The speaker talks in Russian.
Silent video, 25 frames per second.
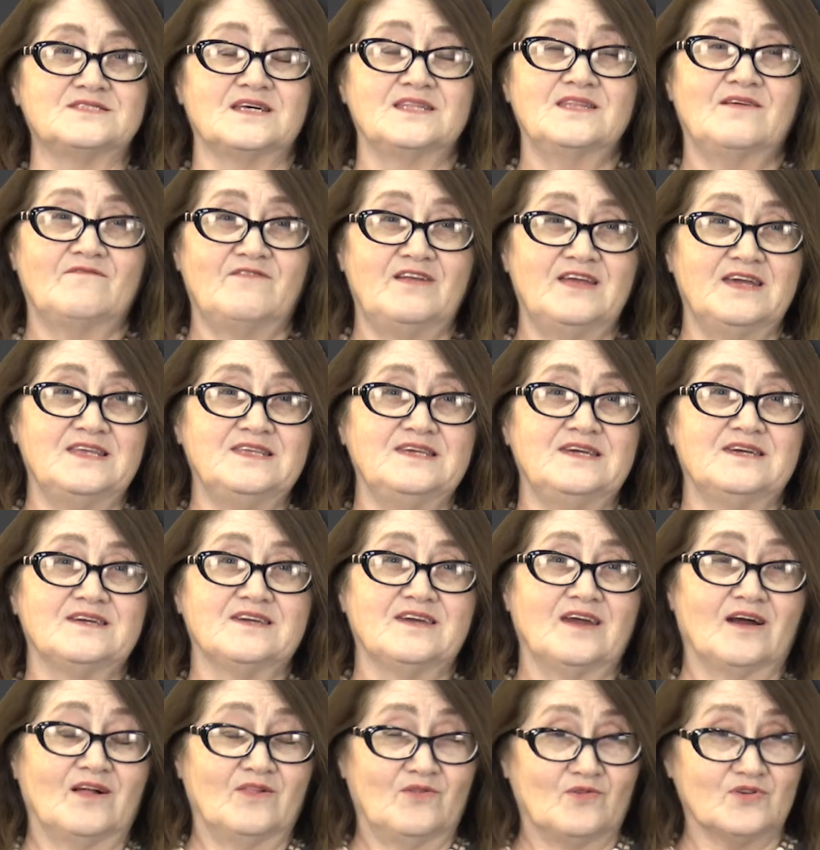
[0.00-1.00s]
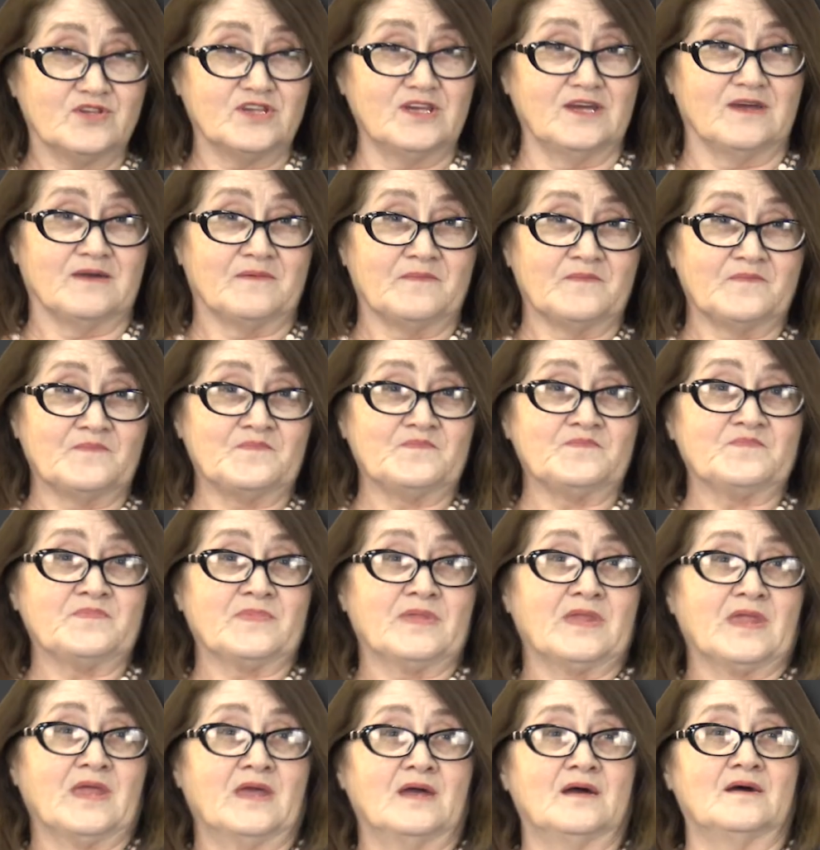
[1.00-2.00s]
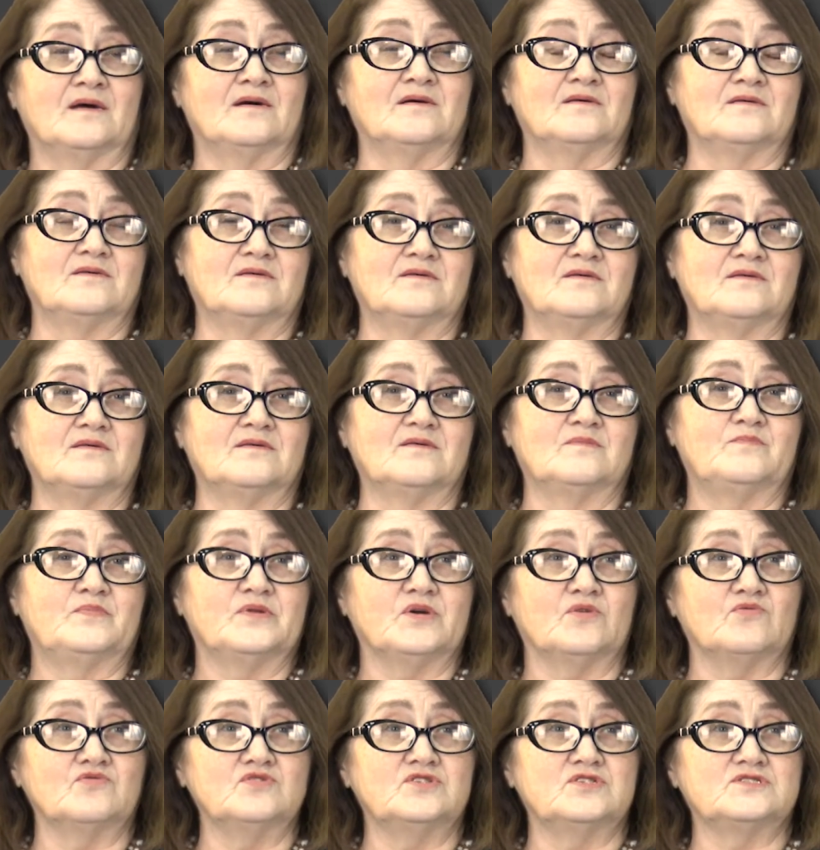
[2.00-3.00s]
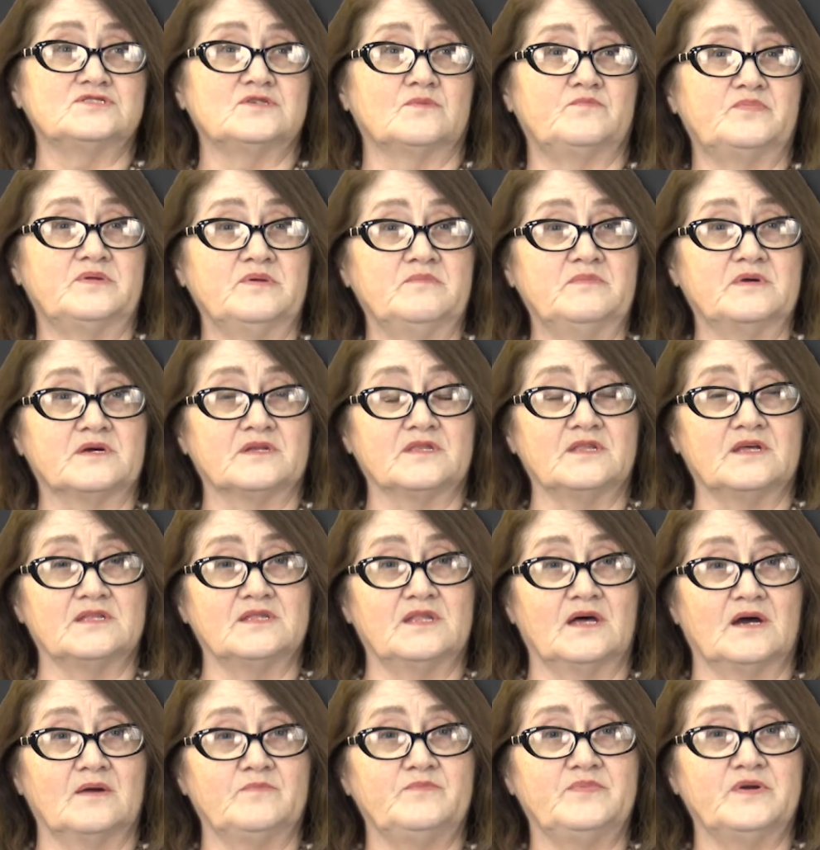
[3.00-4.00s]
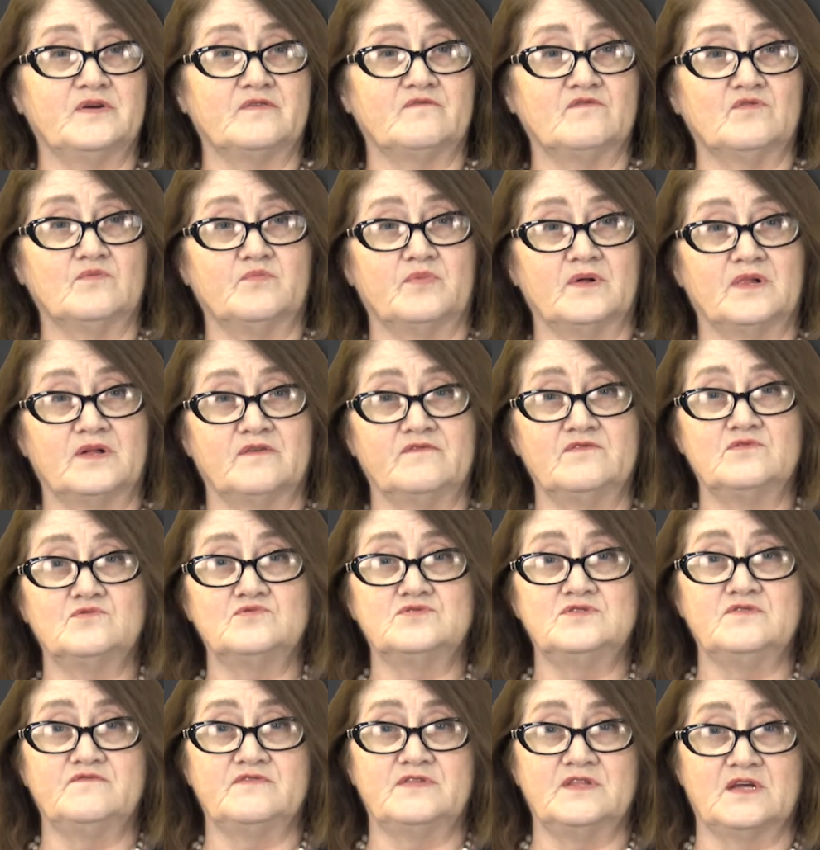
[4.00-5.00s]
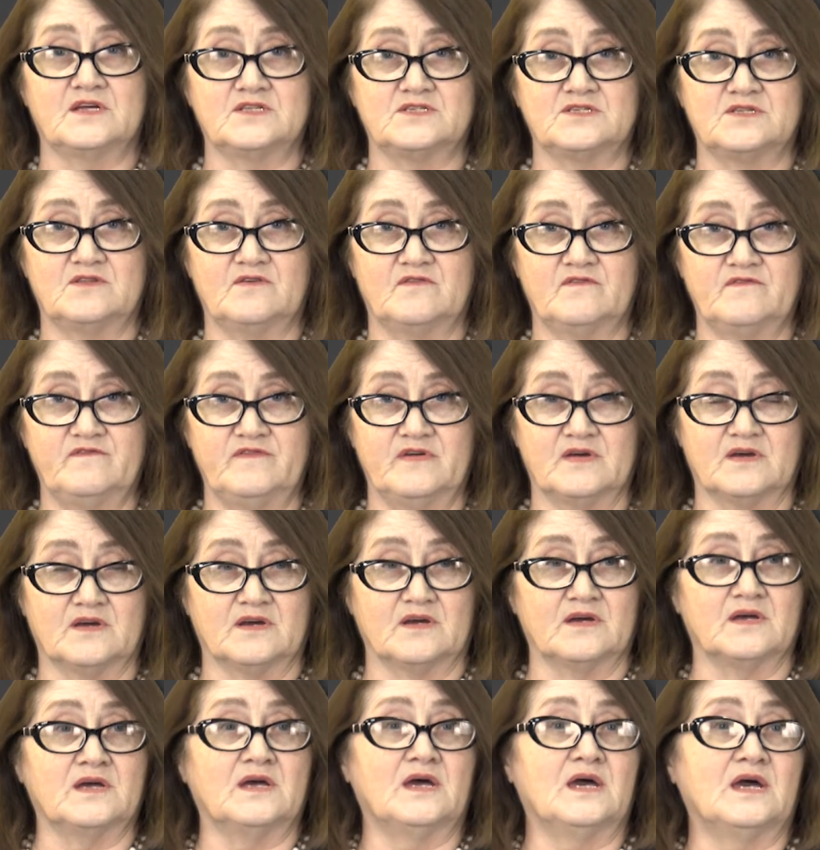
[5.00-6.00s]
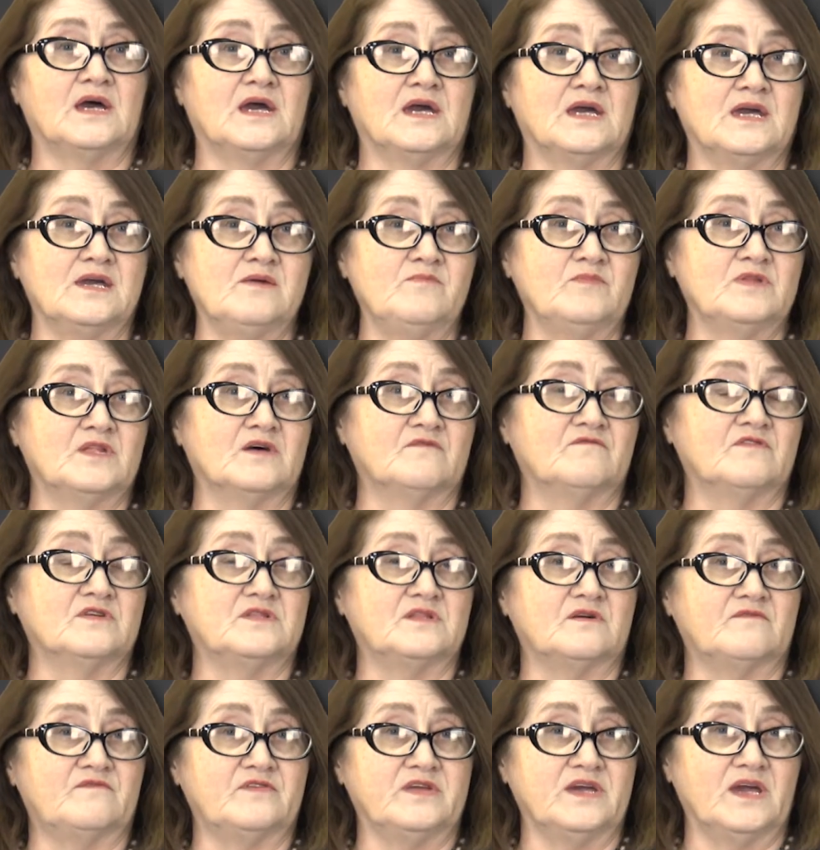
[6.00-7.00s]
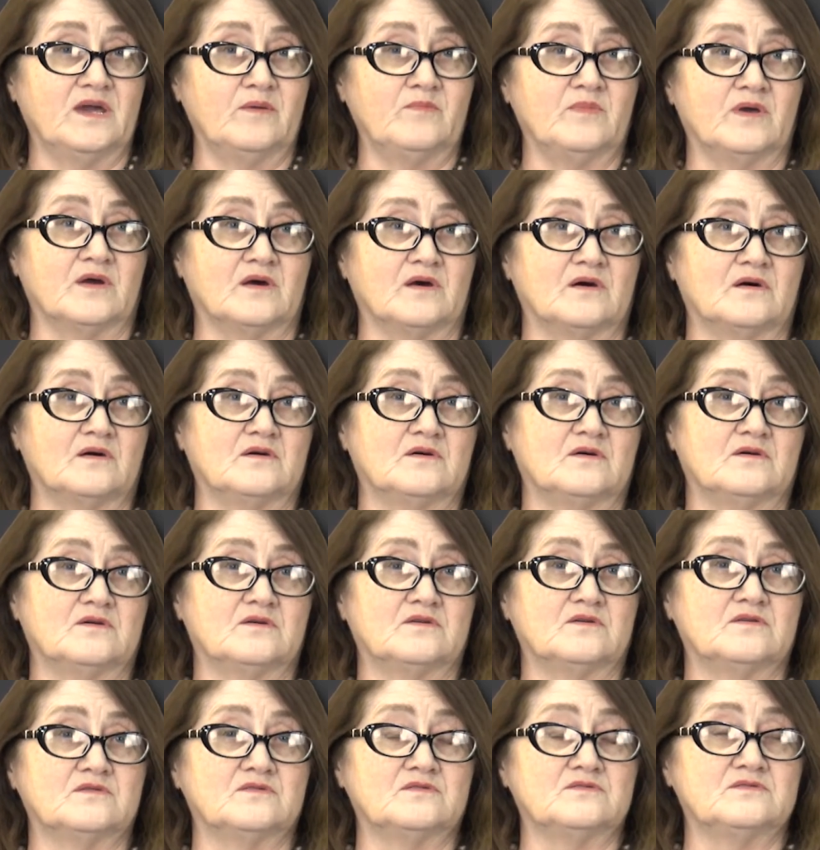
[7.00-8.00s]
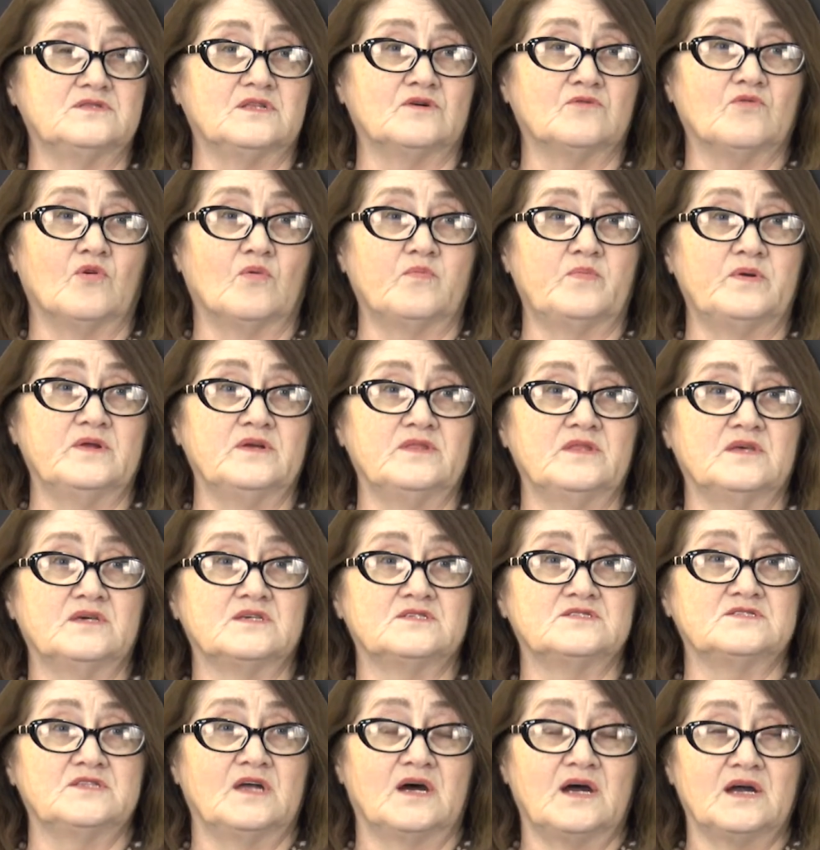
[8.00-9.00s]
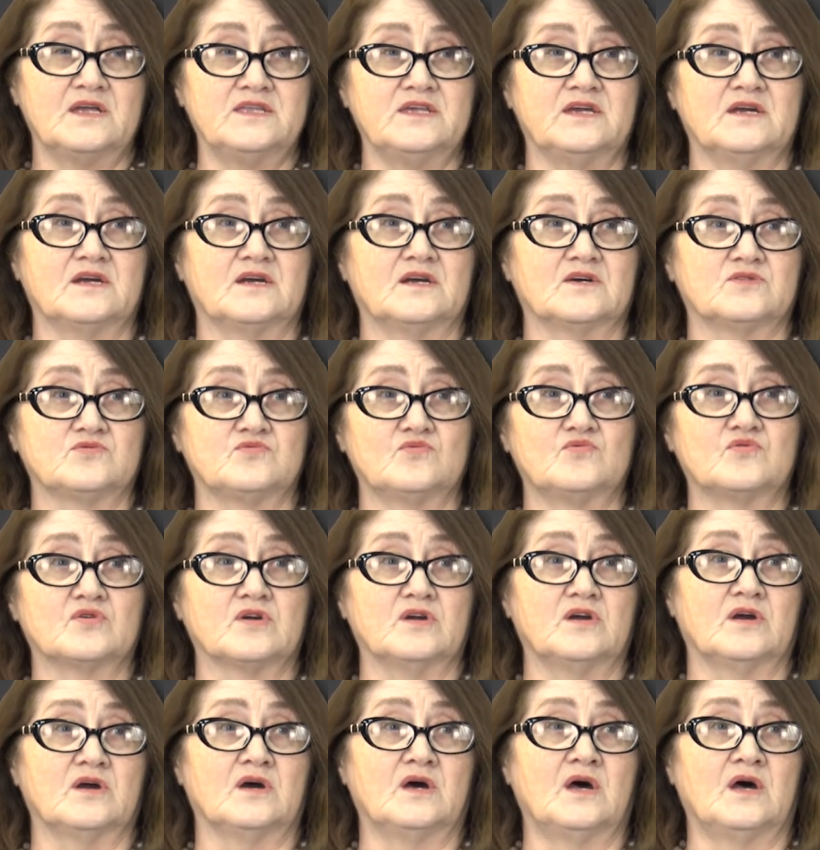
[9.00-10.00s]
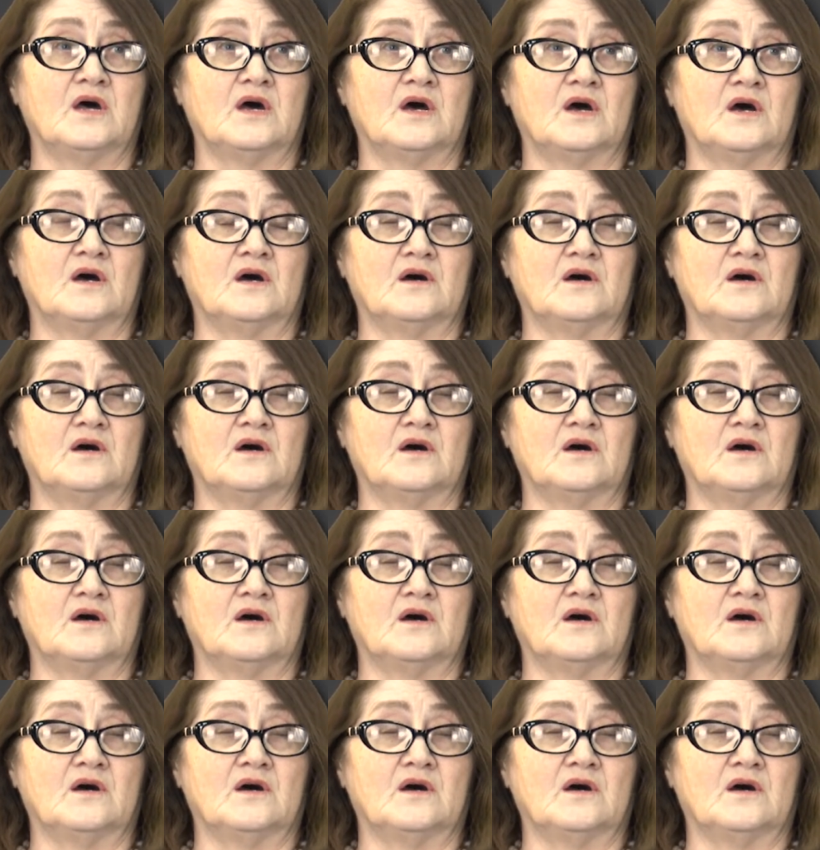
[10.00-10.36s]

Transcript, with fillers: Становление геологии приходится примерно на первую половину XIX века. Именно в это время накопленные знания, которые